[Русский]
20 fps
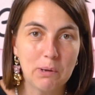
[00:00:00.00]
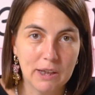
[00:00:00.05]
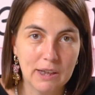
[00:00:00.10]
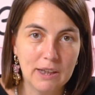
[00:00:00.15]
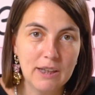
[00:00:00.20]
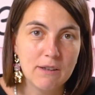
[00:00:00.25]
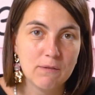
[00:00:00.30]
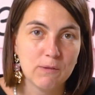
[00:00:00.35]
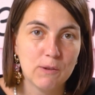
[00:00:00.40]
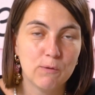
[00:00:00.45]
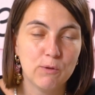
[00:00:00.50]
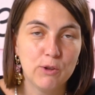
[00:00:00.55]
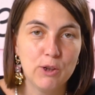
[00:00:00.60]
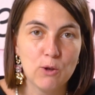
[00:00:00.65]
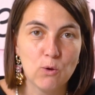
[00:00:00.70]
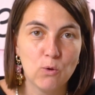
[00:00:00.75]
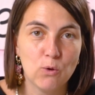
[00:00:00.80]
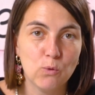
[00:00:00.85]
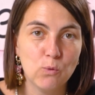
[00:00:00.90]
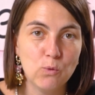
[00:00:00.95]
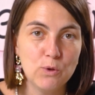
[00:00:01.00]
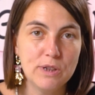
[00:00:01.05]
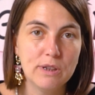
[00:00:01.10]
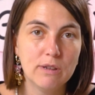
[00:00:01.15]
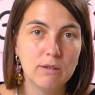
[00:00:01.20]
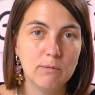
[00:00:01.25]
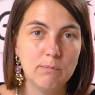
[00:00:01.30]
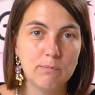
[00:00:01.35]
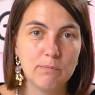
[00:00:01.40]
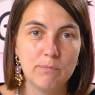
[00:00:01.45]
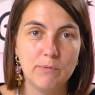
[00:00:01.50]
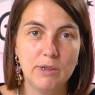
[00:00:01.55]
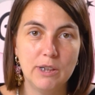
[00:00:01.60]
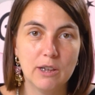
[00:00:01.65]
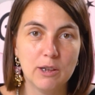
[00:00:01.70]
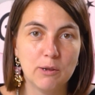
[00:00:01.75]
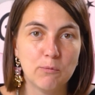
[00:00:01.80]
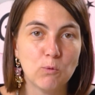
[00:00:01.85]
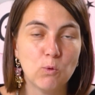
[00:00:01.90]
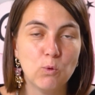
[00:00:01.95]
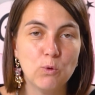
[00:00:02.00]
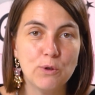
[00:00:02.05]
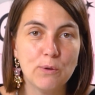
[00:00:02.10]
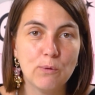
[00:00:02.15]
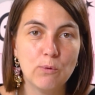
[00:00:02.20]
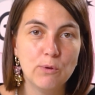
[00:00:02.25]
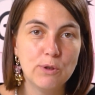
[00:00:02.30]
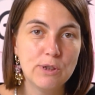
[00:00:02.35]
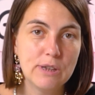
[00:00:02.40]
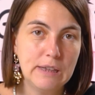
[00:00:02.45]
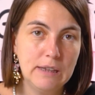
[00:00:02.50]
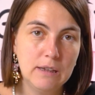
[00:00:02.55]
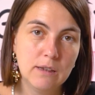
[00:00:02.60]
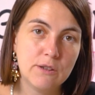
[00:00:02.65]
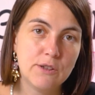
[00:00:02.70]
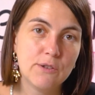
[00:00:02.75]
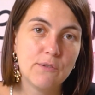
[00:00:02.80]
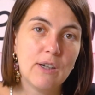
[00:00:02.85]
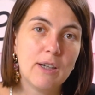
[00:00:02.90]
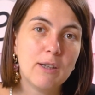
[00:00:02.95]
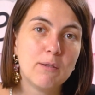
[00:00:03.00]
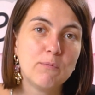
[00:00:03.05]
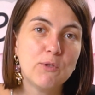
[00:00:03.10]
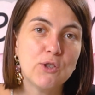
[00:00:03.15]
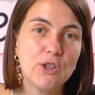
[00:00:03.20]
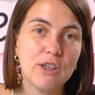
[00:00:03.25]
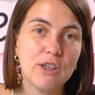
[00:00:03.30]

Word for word: Проклеиваем второй узел, делаем кусь-кусь и надеваем